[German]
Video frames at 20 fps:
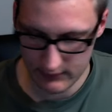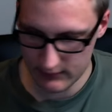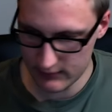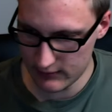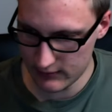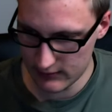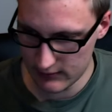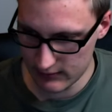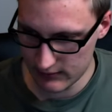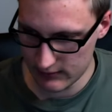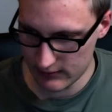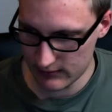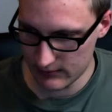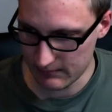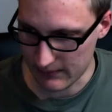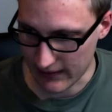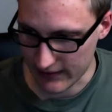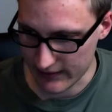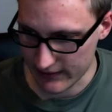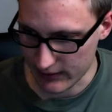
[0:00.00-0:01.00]
Äh,
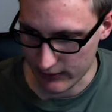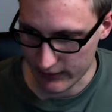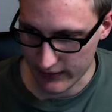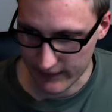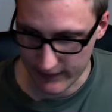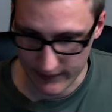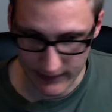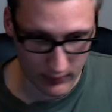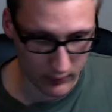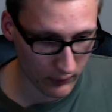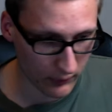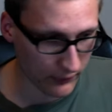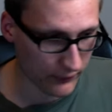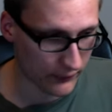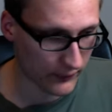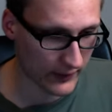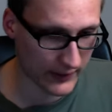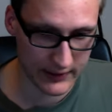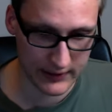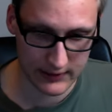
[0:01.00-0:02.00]
mache ich auch jetzt auf,
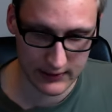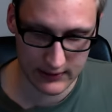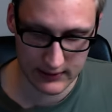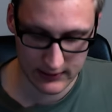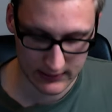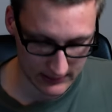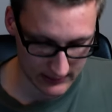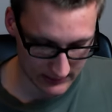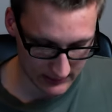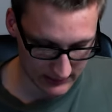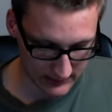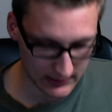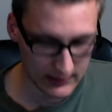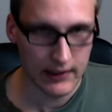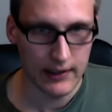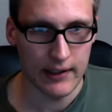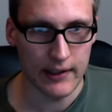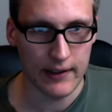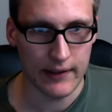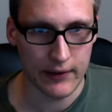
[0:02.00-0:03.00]
weil
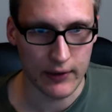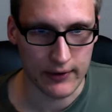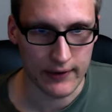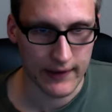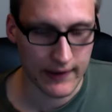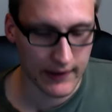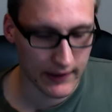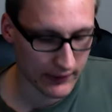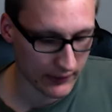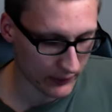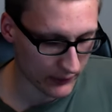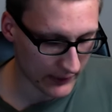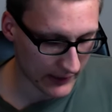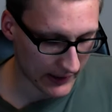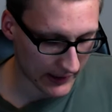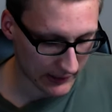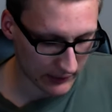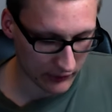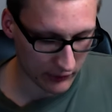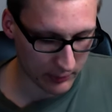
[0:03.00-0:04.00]
ich sonst nicht so viel
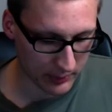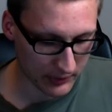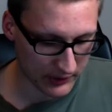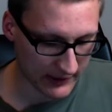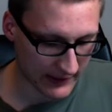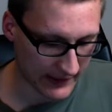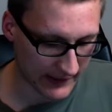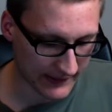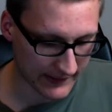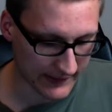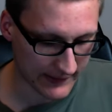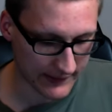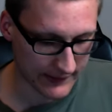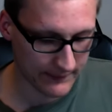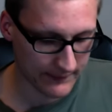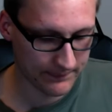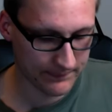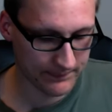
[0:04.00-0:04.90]
Erdnussbutter esse.